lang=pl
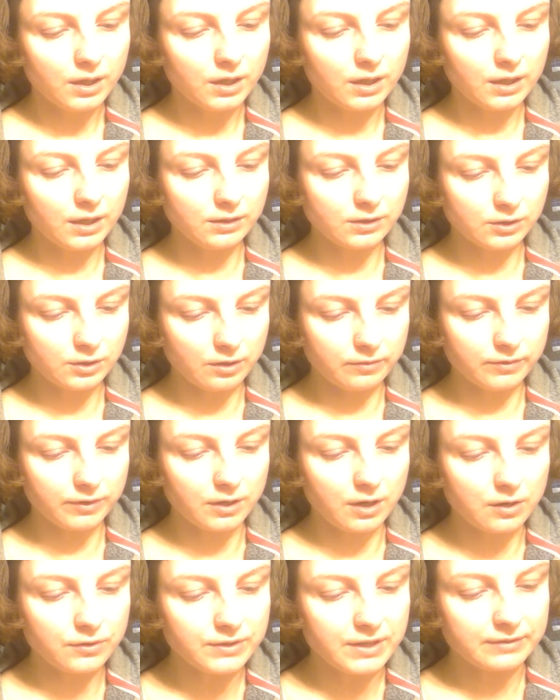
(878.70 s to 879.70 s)
i kiedy to
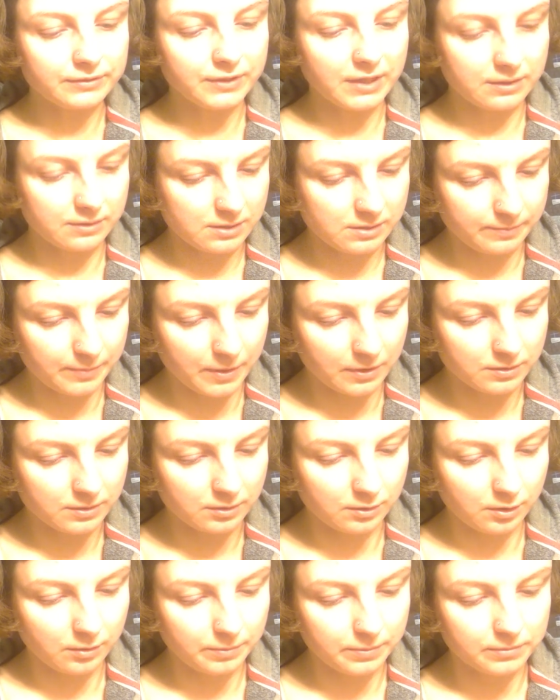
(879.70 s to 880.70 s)
wygląda w ten
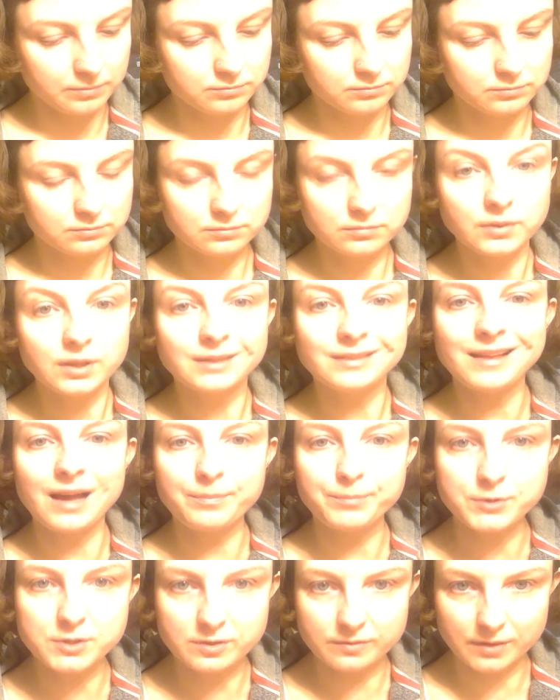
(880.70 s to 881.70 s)
sposób,
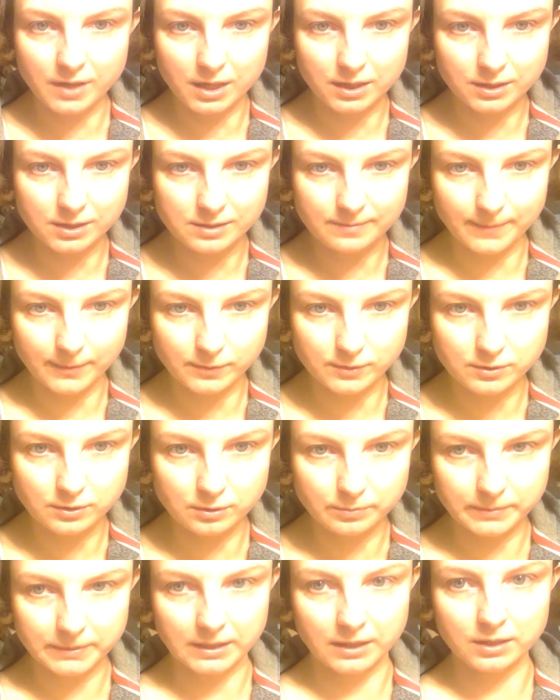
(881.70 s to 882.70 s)
napisz w jaki
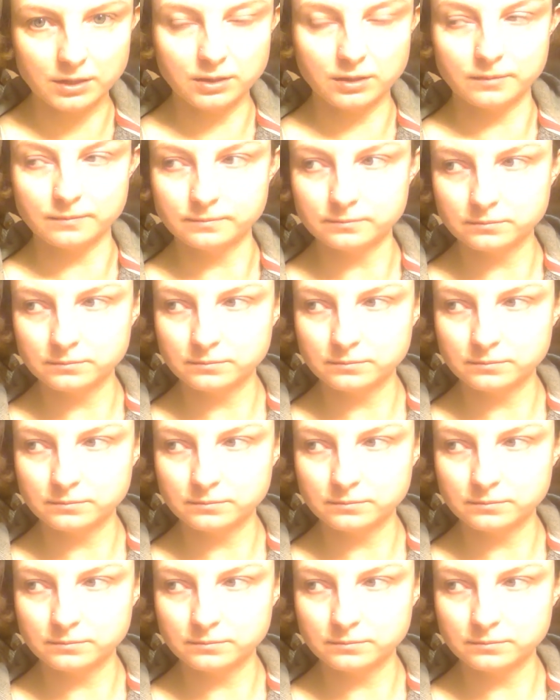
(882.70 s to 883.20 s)
sposób, tak?